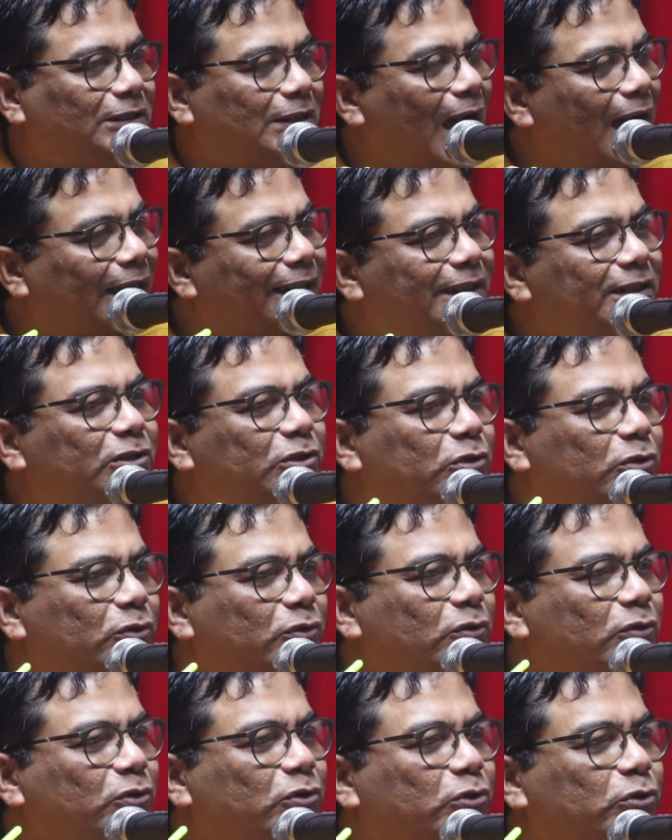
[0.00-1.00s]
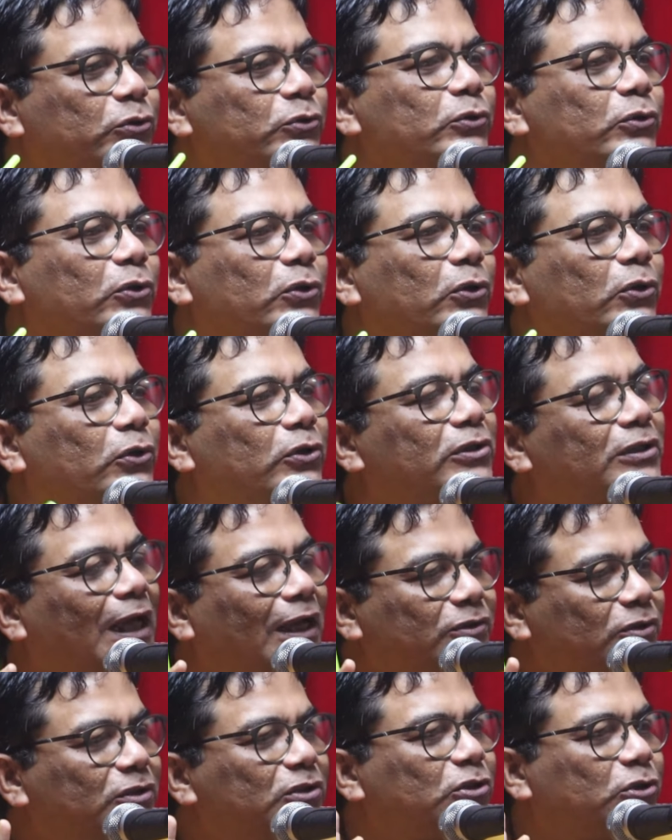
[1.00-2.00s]
যা কিছু সুন্দর
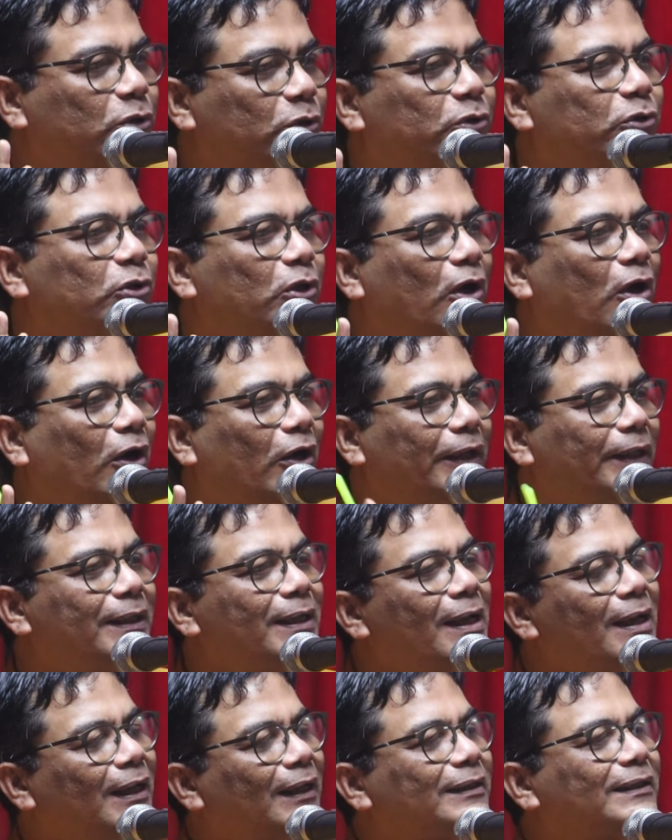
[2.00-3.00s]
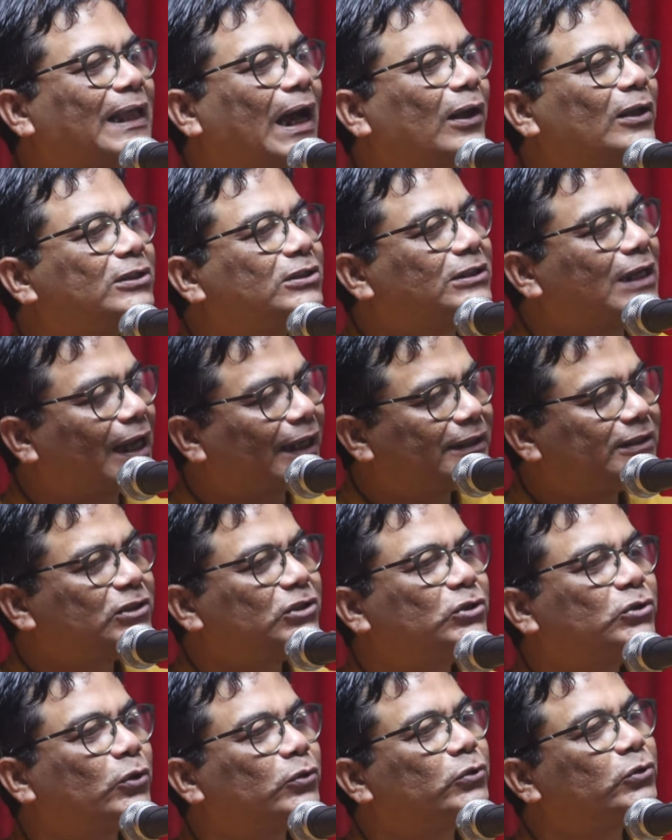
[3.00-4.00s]
তা যদি সত্য হয় তাহলে যা
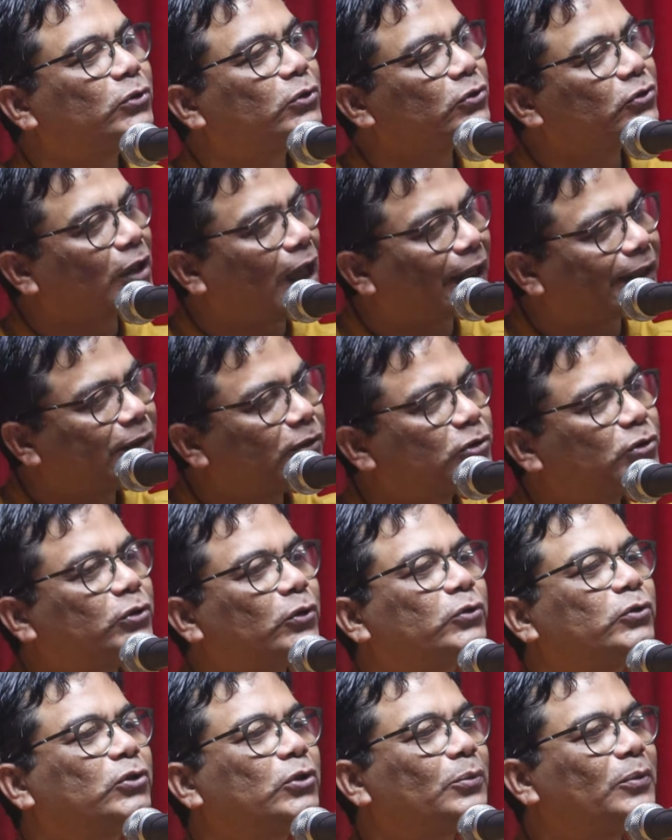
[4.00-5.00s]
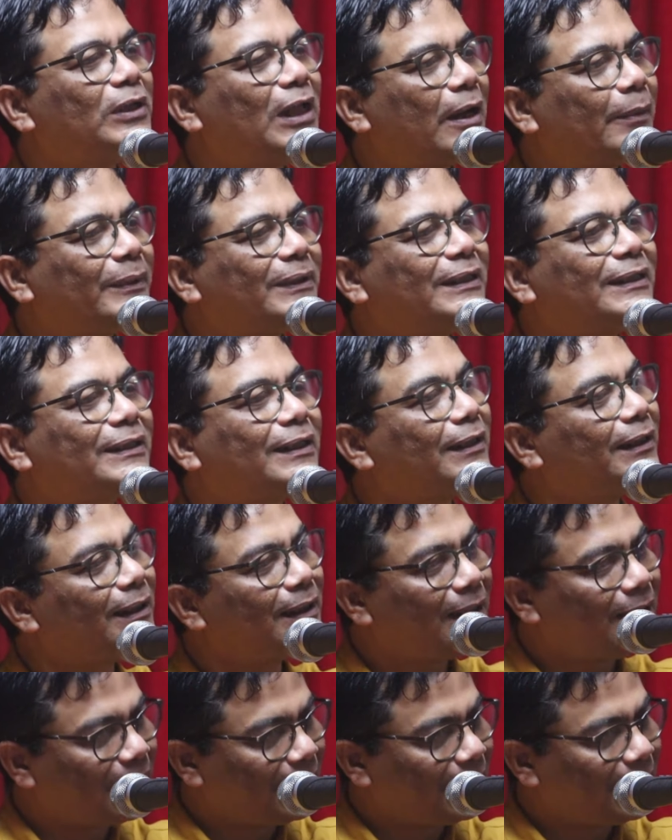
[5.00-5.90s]
কিছু সত্য তাকেও সত্য বলে আমাদেরকে